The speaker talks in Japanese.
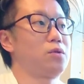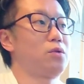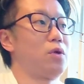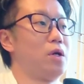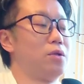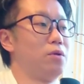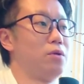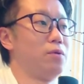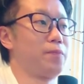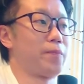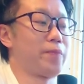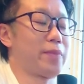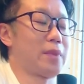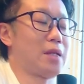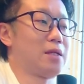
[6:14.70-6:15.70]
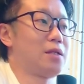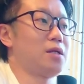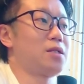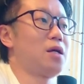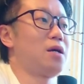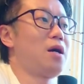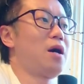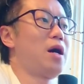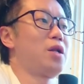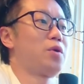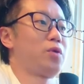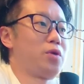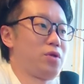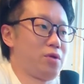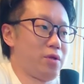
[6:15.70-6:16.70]
ちょっとあのたくさん考える
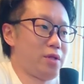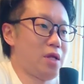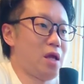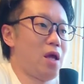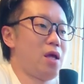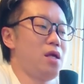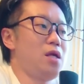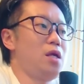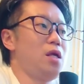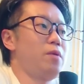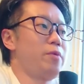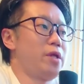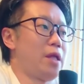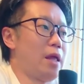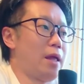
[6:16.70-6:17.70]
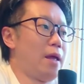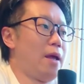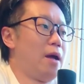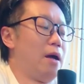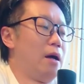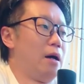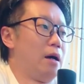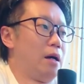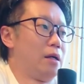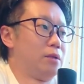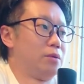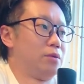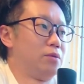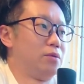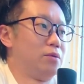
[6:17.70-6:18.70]
ことによっていい意味であ
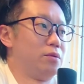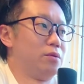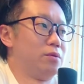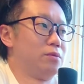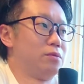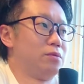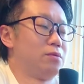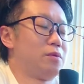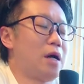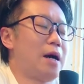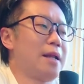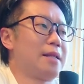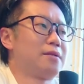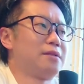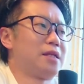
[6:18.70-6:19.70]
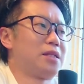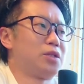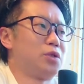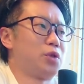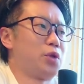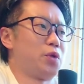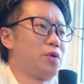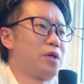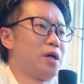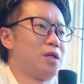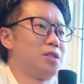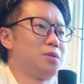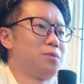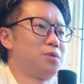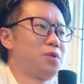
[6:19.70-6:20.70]
の分からなくなってくるという
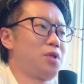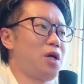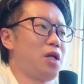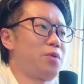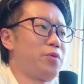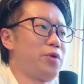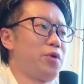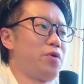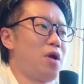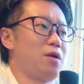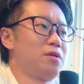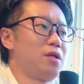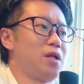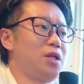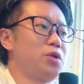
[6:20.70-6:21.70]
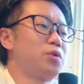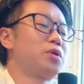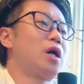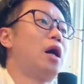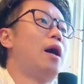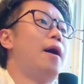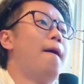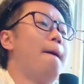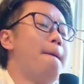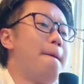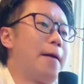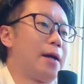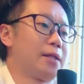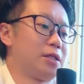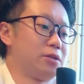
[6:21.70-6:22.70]
か自分の中にもいろいろあるんだなっていうことが
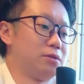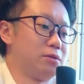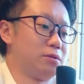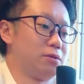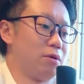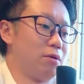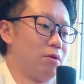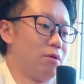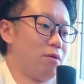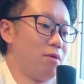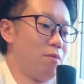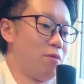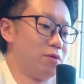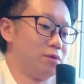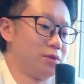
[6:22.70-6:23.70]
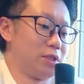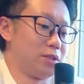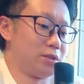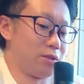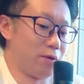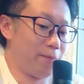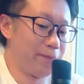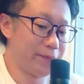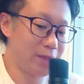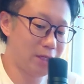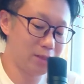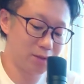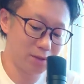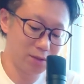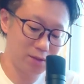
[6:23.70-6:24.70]
分かってくると思うんですよ。
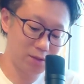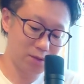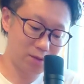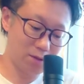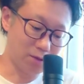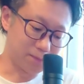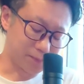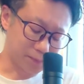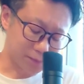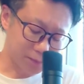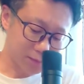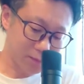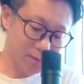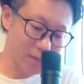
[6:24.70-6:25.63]
でそうすると,、